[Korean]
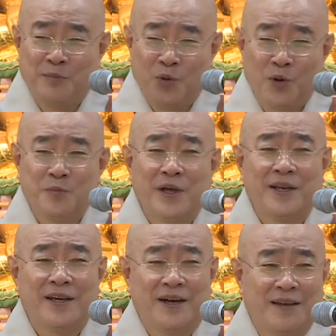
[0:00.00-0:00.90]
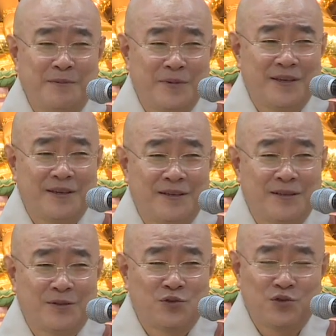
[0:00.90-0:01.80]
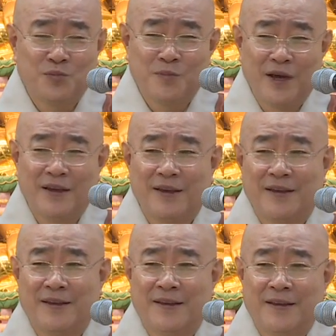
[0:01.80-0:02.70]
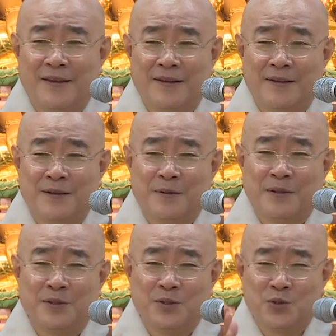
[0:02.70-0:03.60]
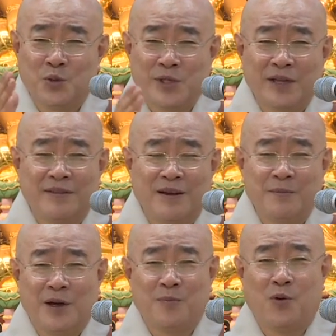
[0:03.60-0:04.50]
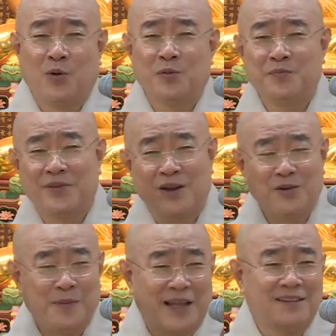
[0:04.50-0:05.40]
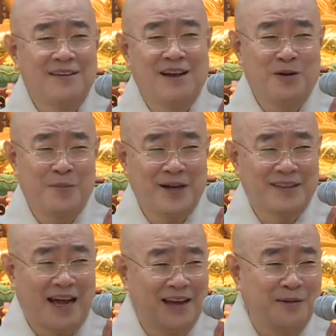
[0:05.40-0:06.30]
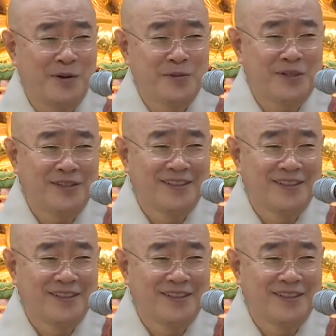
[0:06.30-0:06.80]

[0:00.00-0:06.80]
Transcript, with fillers: 보름달이야, 이미. 충만해. 초생달을 막 보름달로 만들려고 막 난리 법석을